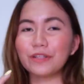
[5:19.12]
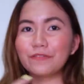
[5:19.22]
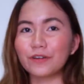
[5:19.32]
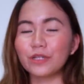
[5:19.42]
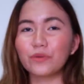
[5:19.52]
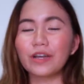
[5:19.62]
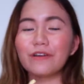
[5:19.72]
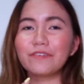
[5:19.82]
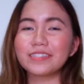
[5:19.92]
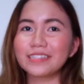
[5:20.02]
So, in front, we
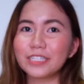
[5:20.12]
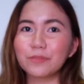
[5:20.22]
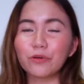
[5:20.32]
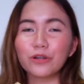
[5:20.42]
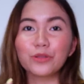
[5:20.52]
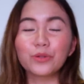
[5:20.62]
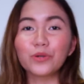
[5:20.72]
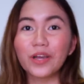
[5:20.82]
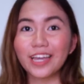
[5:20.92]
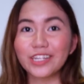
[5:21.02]
have a 6.2
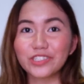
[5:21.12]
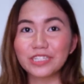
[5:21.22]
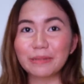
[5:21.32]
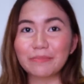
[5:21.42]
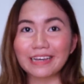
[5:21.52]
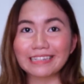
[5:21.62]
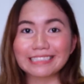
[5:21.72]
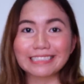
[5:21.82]
HD plus